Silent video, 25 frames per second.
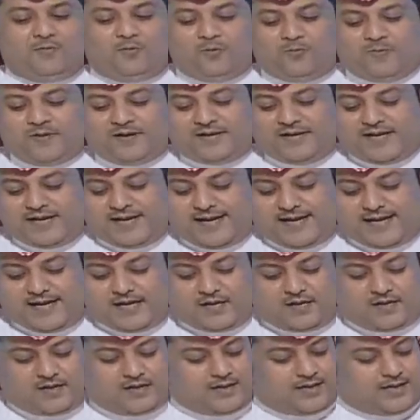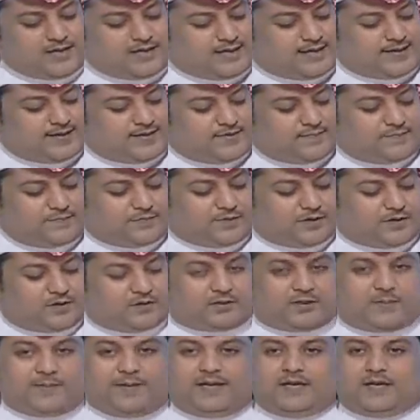الله عموما
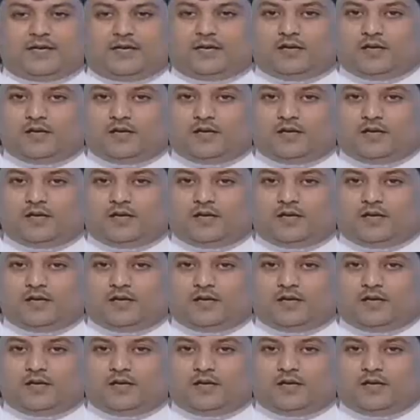طبعا